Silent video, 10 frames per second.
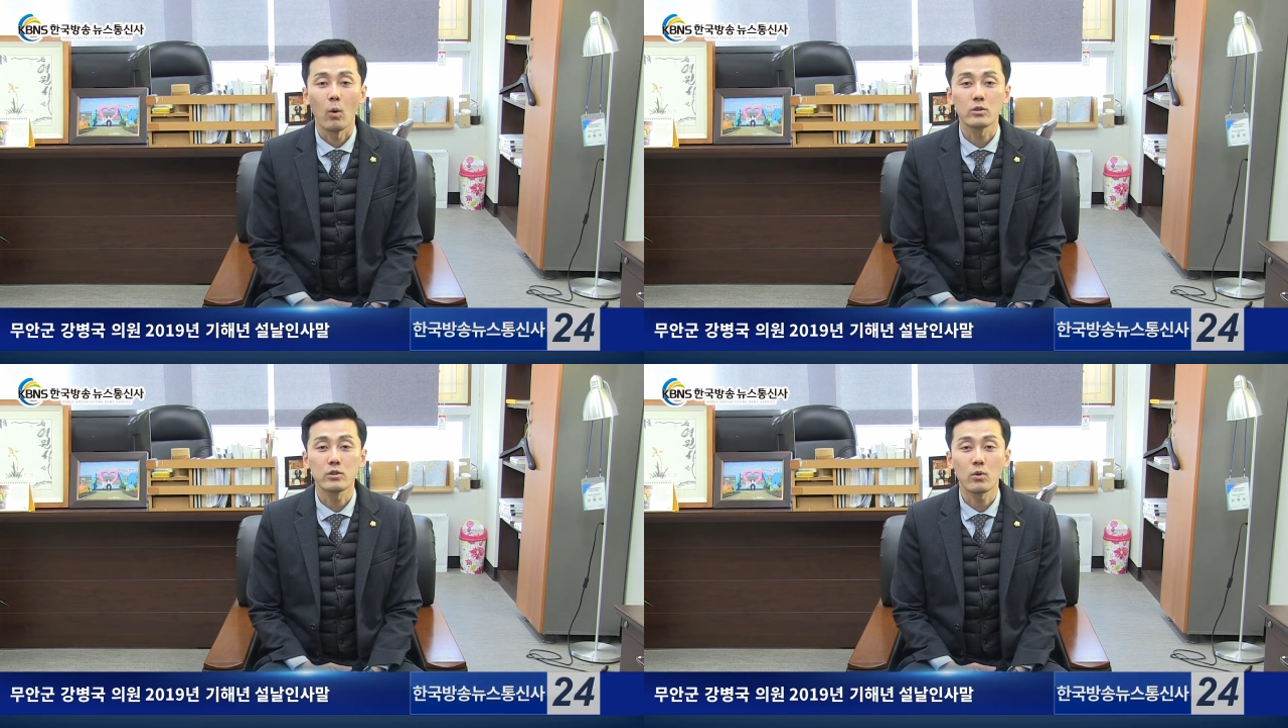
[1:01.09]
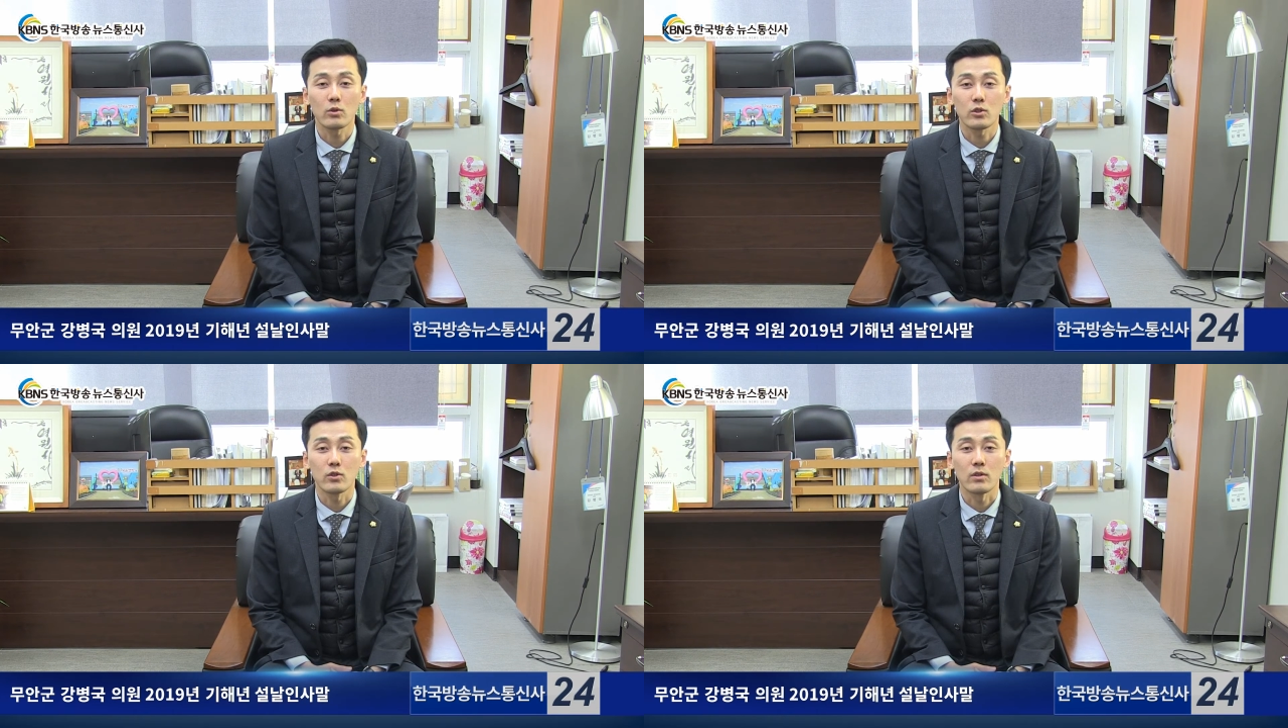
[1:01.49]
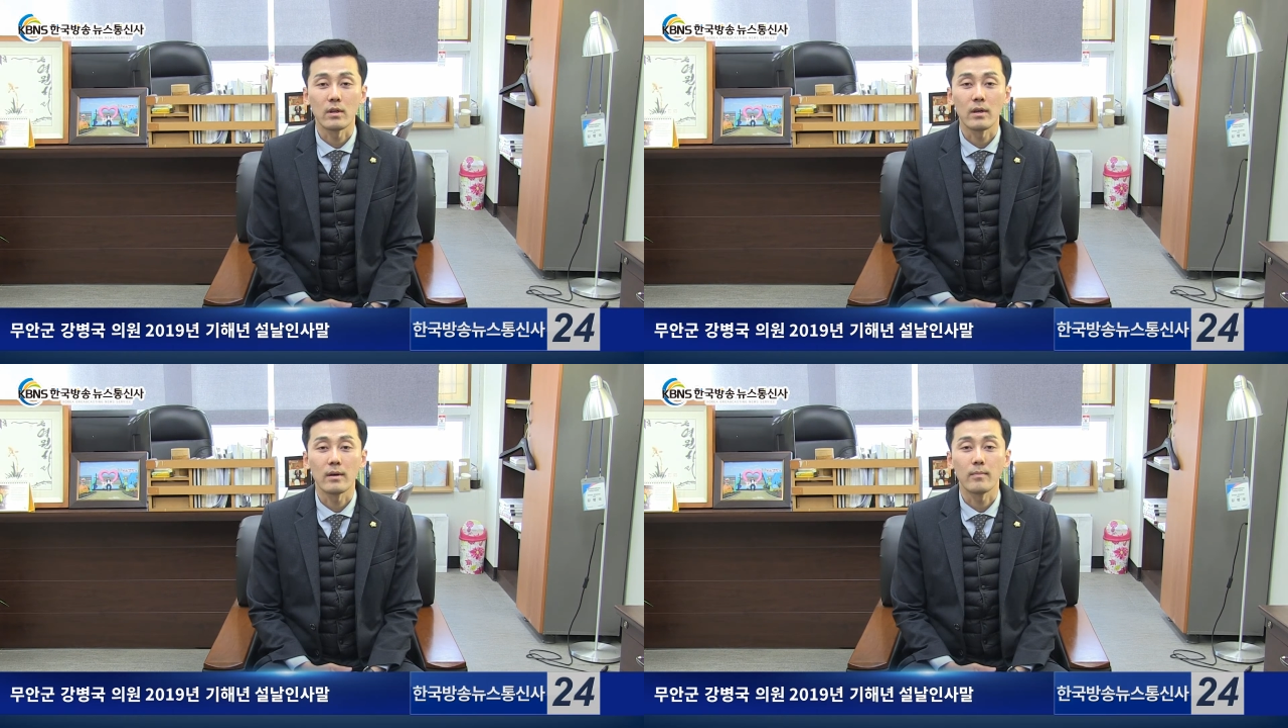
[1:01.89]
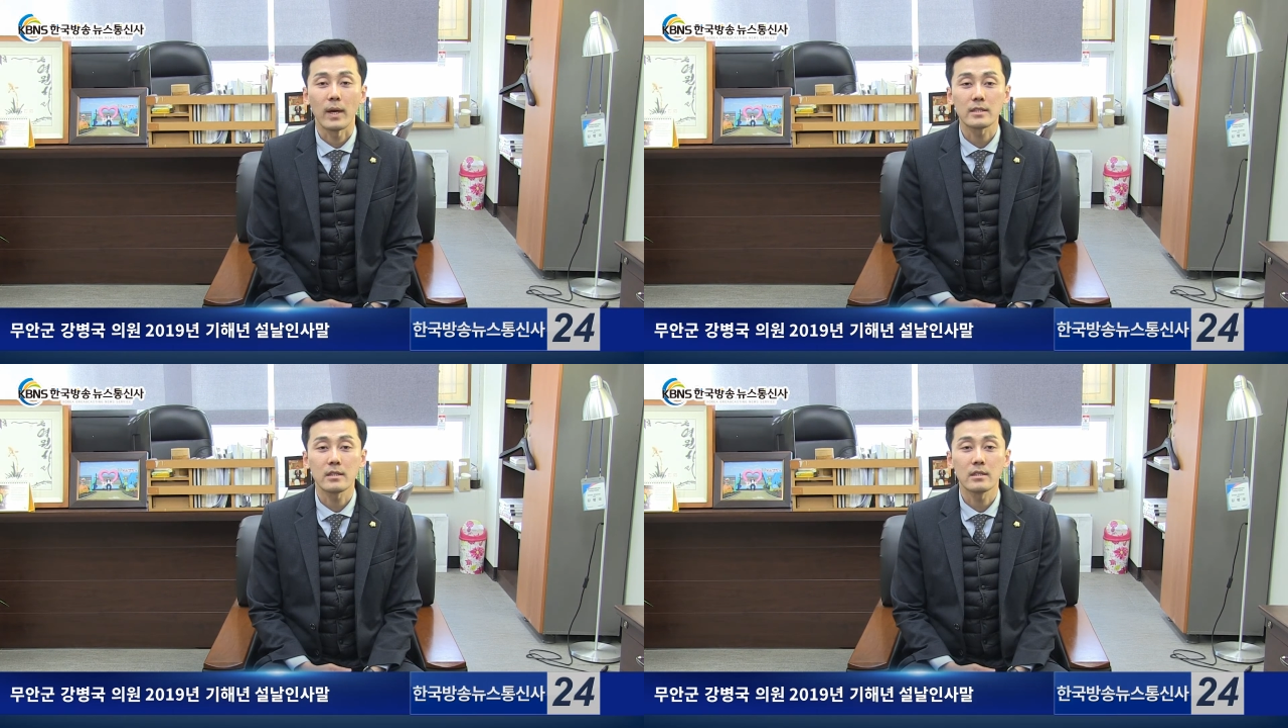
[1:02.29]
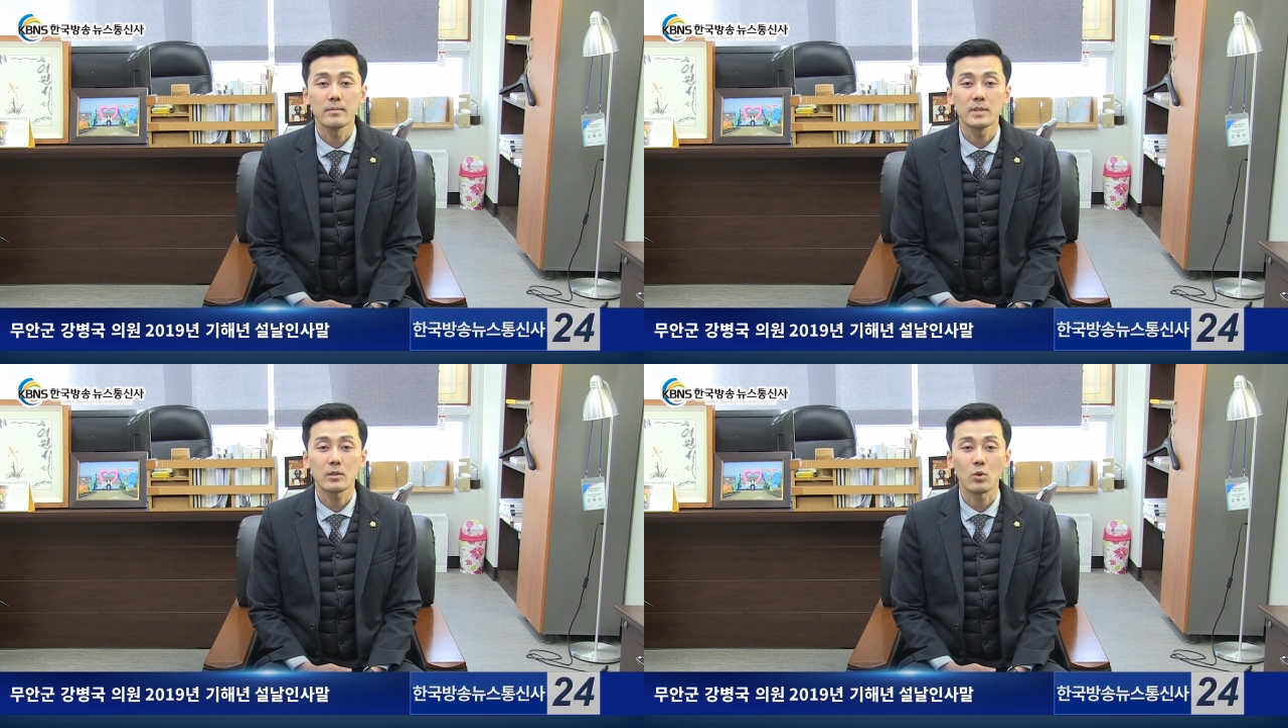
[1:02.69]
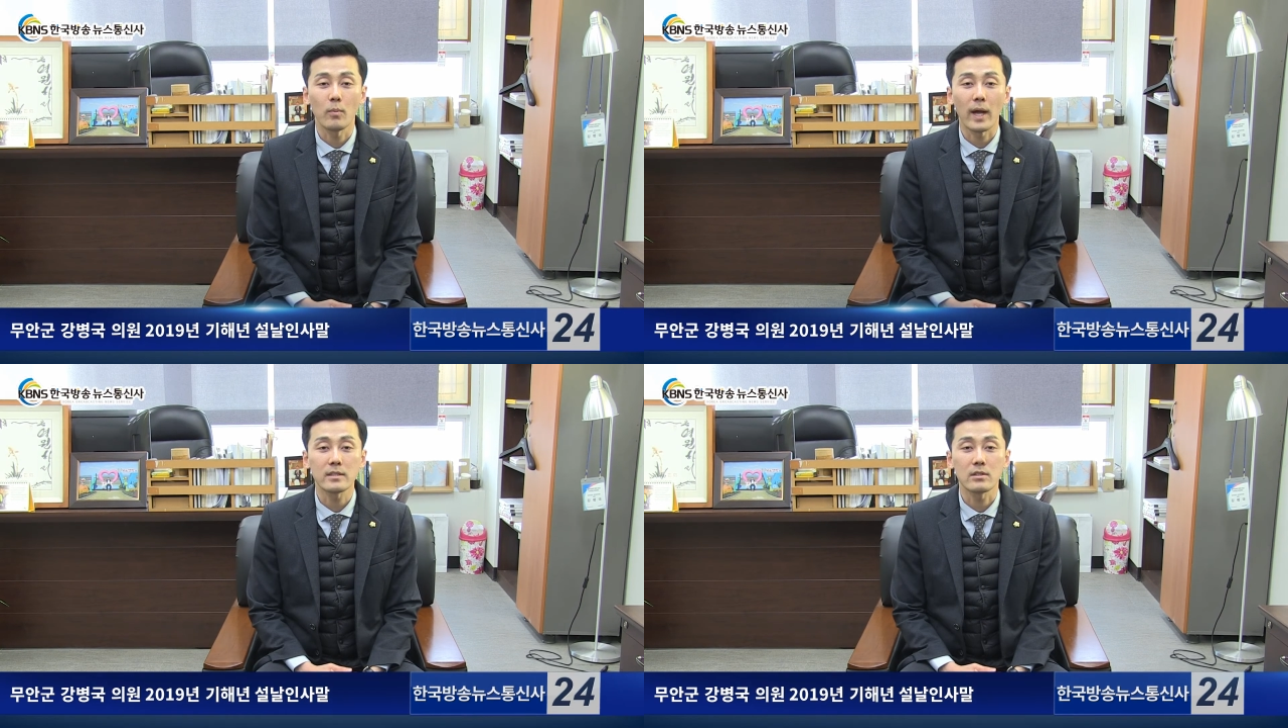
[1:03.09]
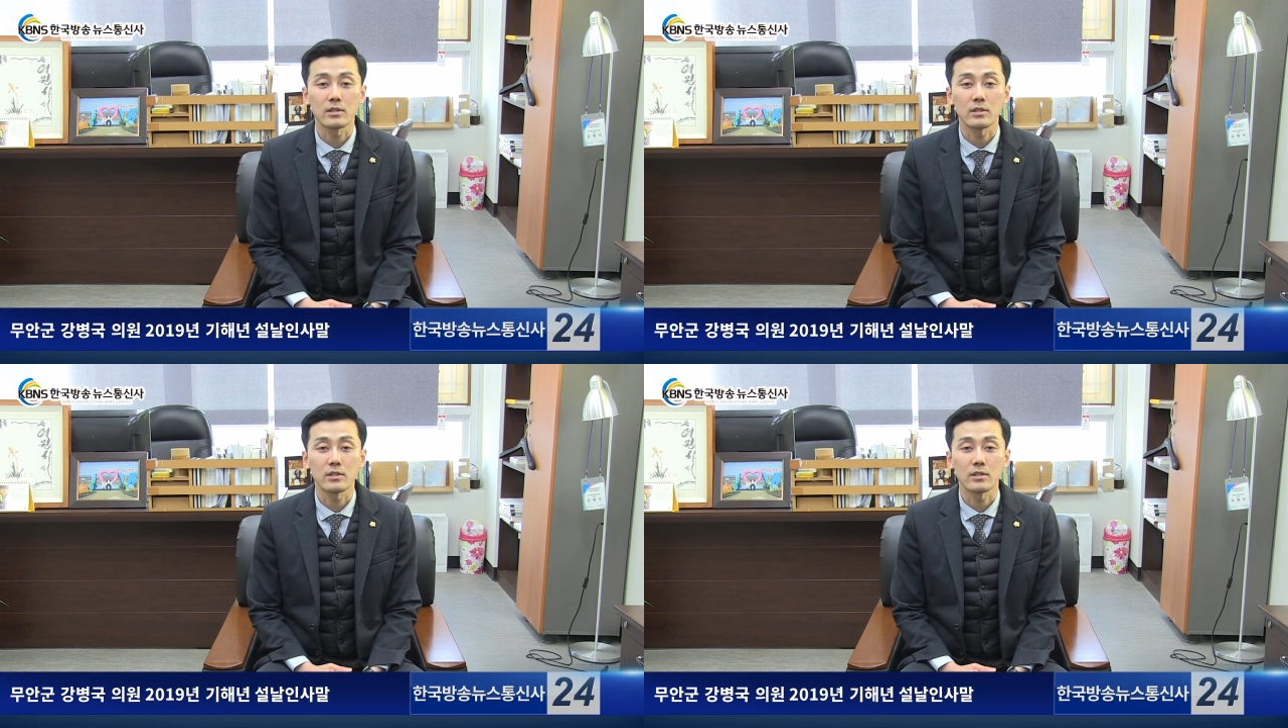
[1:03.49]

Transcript: 오순도순 맛있는 음식도 많이